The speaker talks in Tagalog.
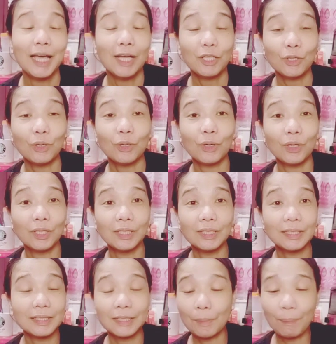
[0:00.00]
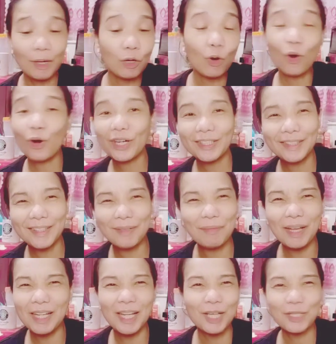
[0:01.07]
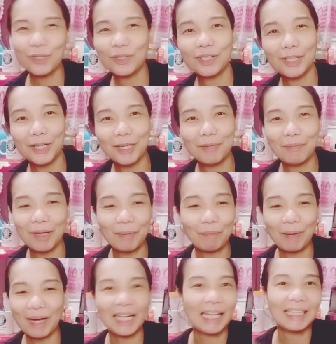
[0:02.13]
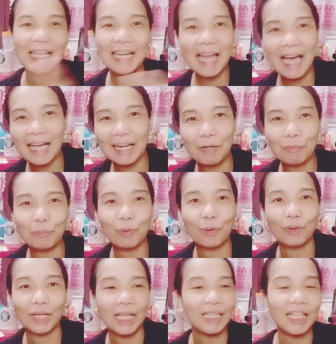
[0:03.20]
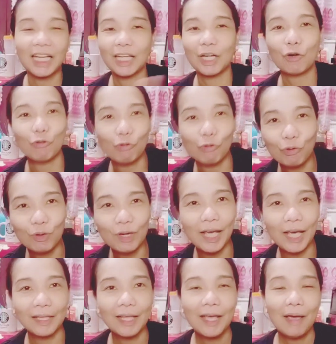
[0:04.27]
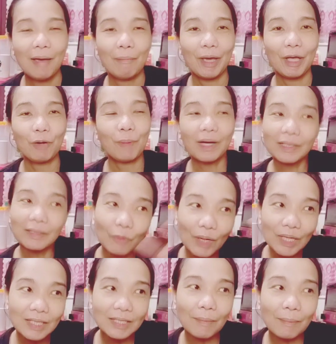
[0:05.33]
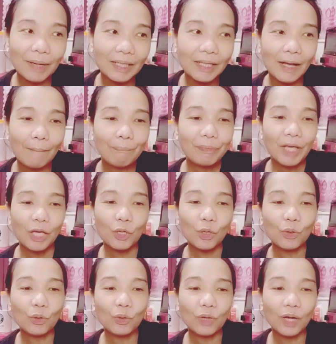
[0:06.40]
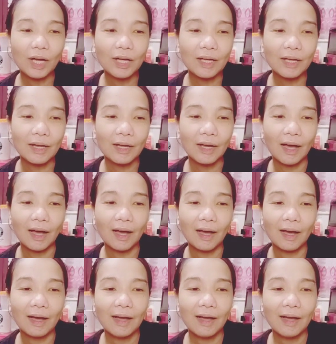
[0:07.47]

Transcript: So, sa pag-order, may lesson learned, may pagkadala rin po na hindi ka na uulit. Pero pag once naman na yung uh, uh,